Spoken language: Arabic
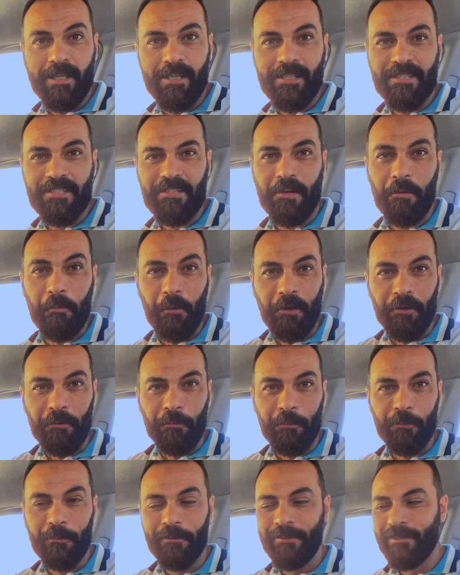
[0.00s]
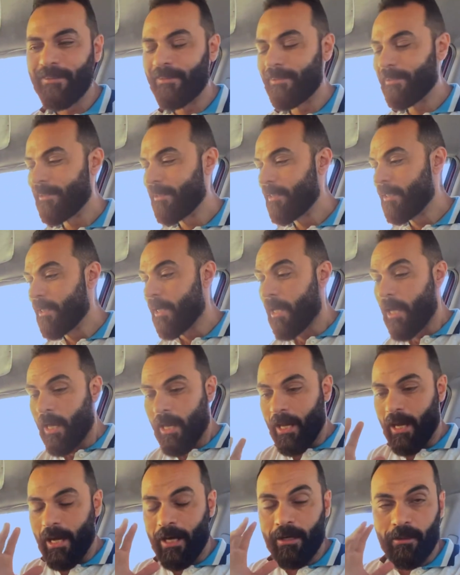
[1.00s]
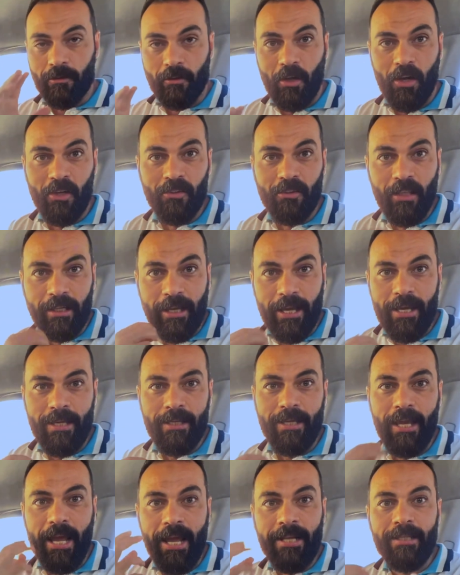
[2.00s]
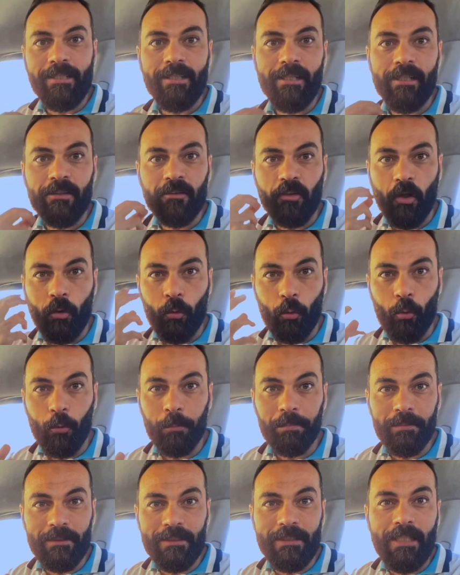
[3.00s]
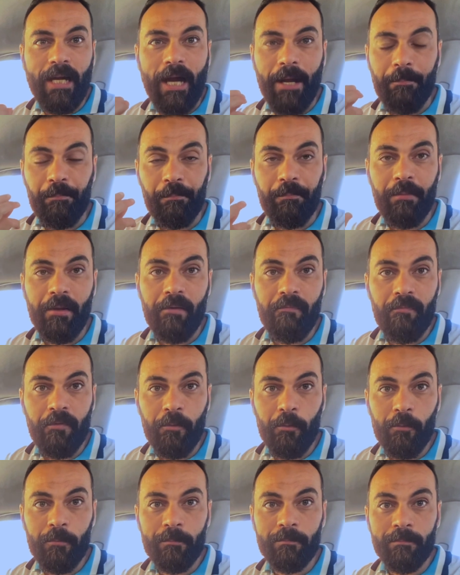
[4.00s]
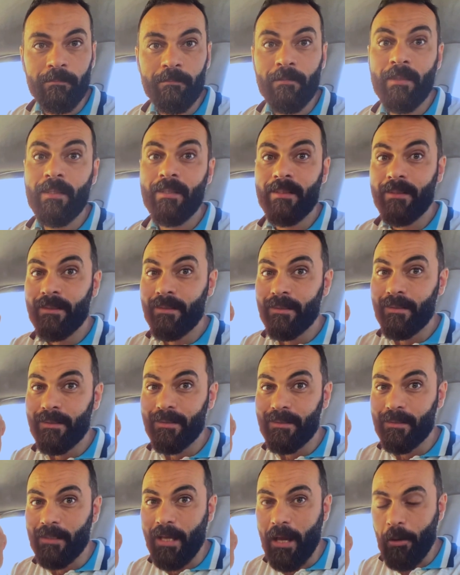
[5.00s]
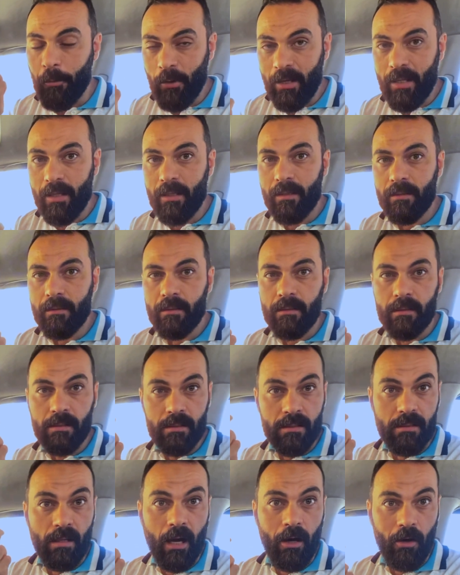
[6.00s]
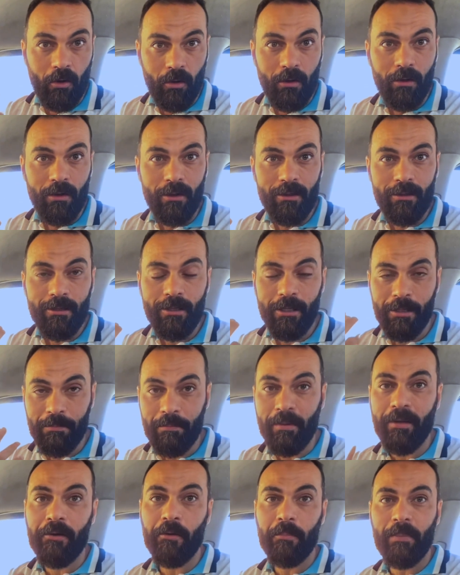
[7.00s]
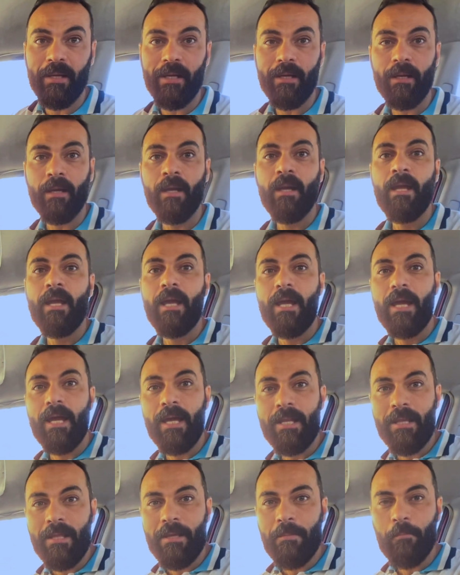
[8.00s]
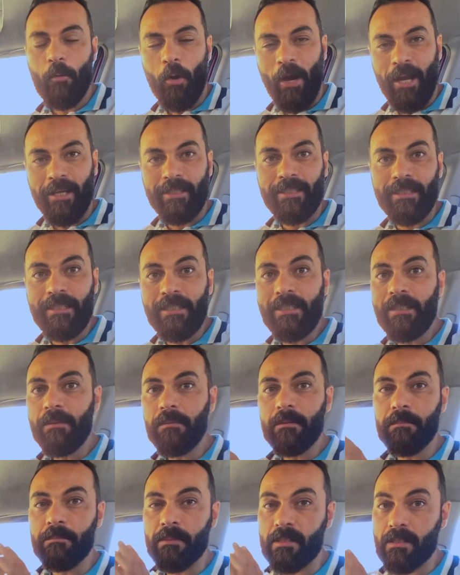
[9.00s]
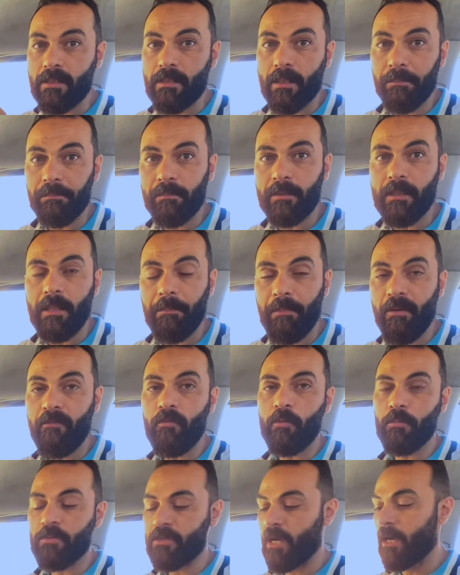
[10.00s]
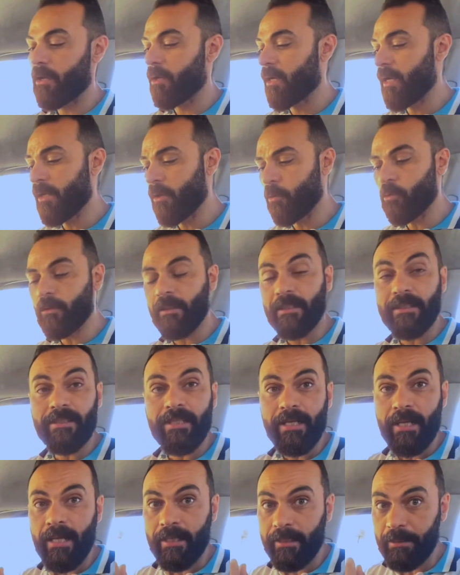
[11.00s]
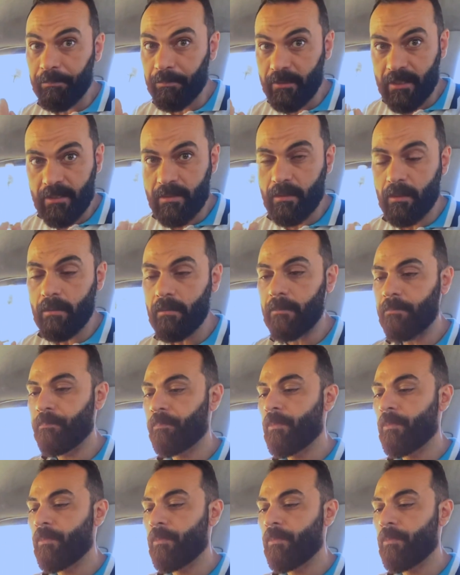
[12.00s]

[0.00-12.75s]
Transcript: السلام عليكم انا النهارده جاي انقل تجربتي عن بيرفيوم هواء الصحراء المغربيه انا محاكيه بالظبط لبرفيوم صحراء انا قلت ان انا هجيب تيستر